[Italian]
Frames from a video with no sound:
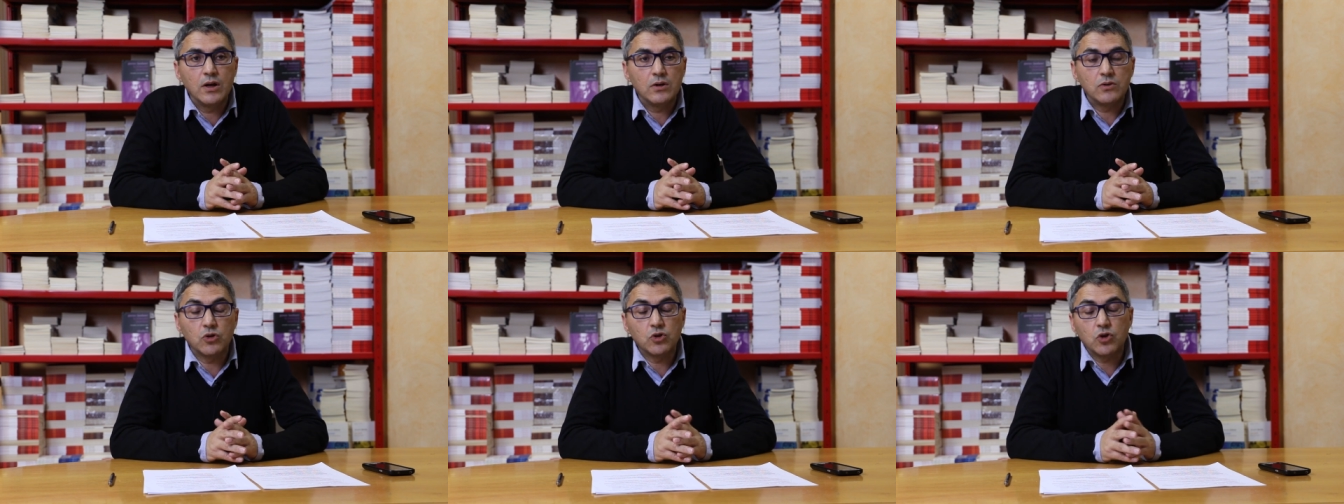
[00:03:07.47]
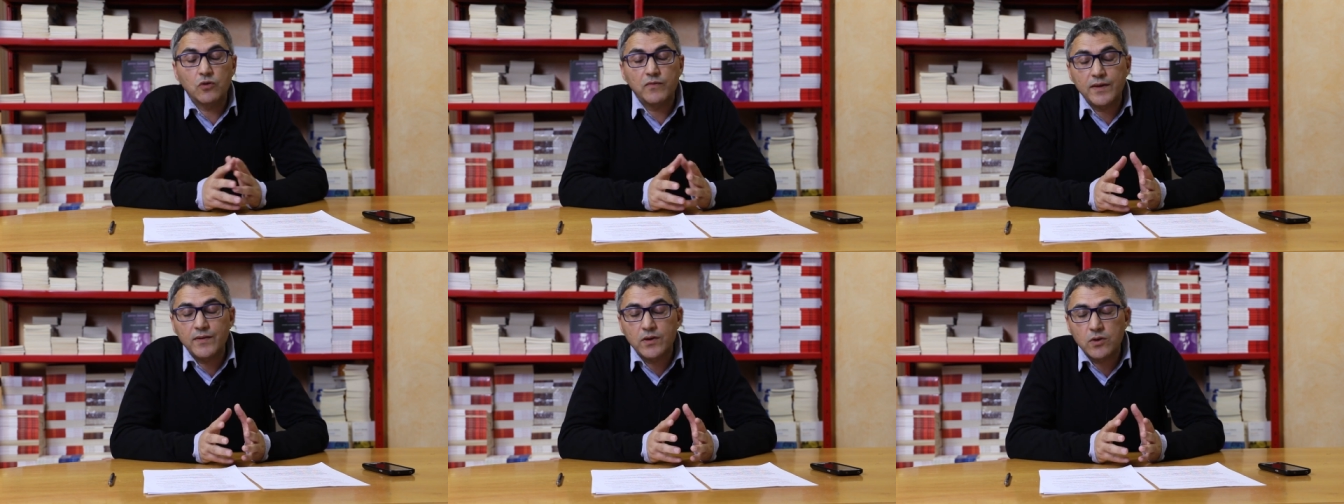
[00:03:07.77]
non
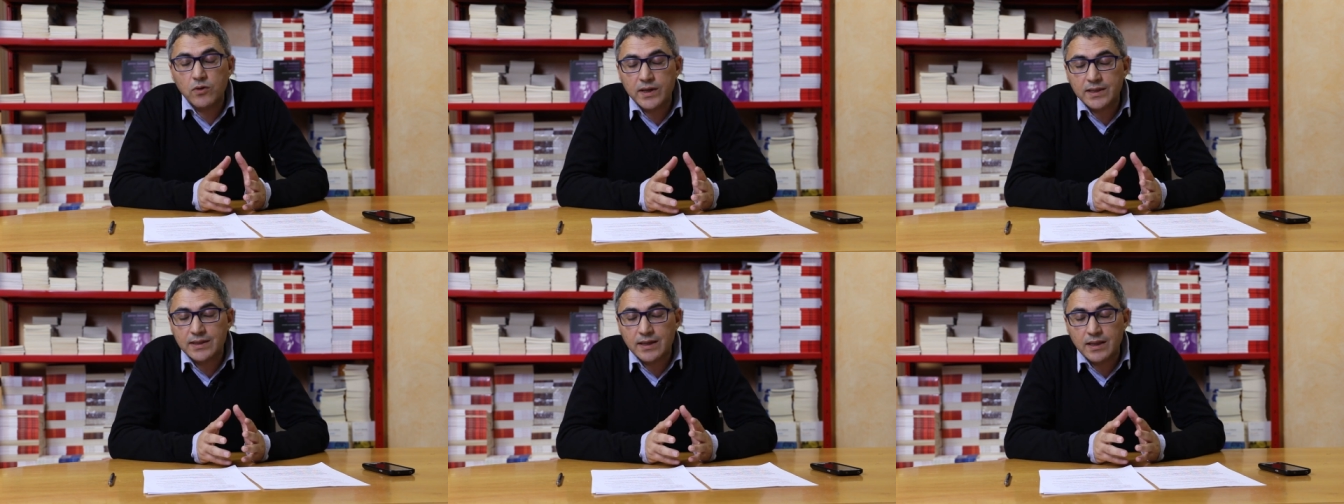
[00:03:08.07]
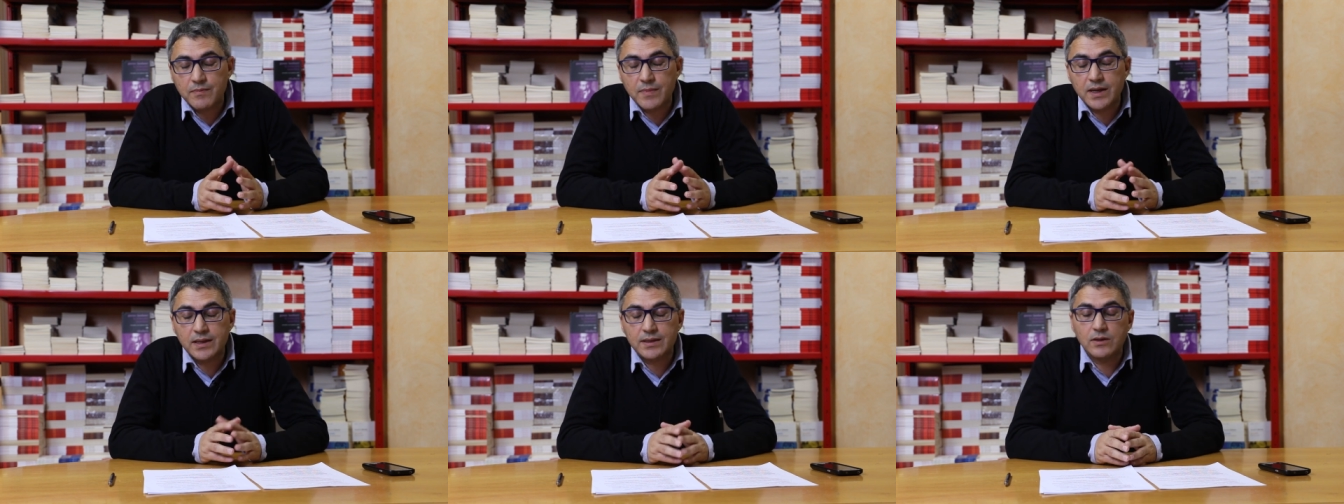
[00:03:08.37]
dovevano
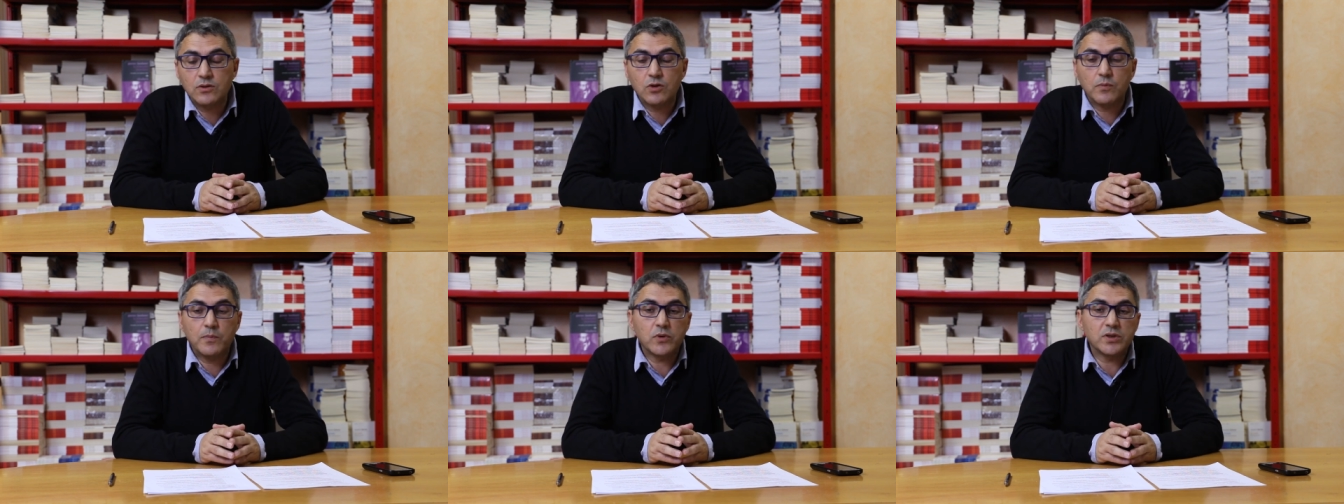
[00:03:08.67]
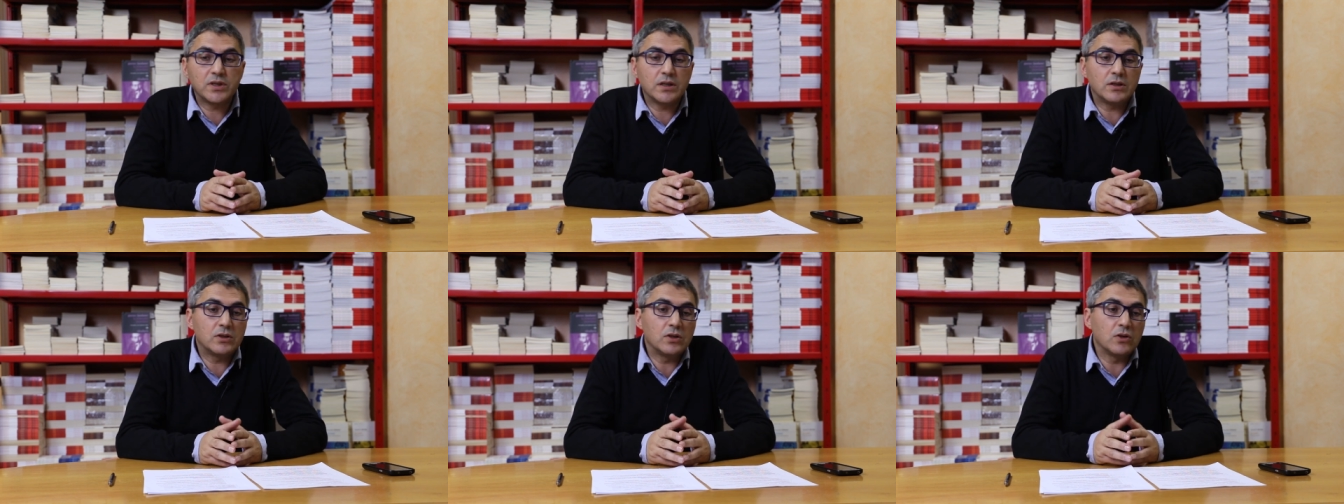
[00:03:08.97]
essere messi in
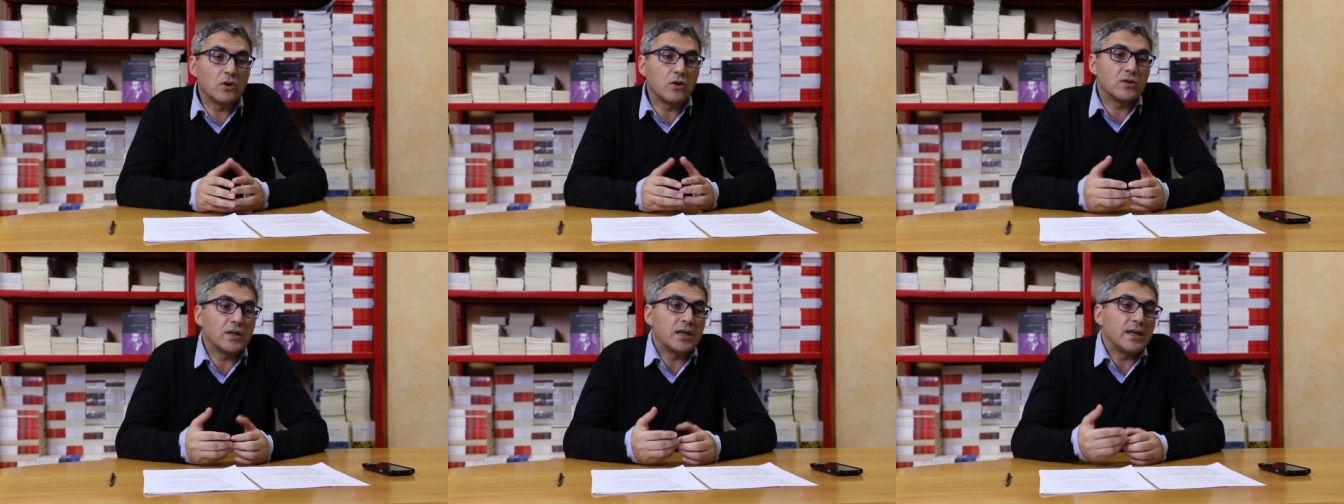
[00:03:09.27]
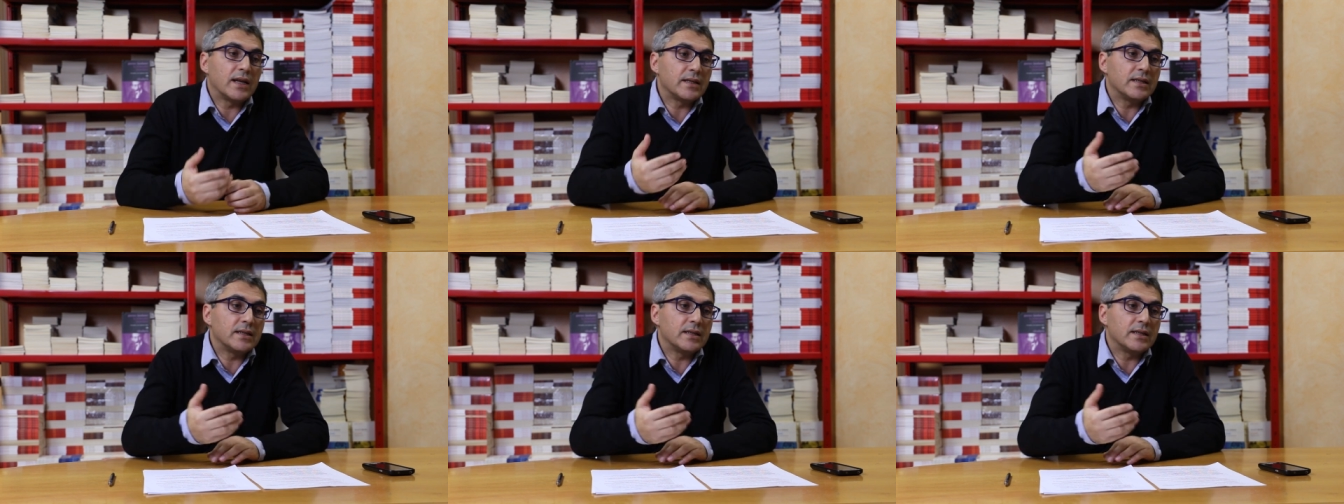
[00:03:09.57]
opposizione,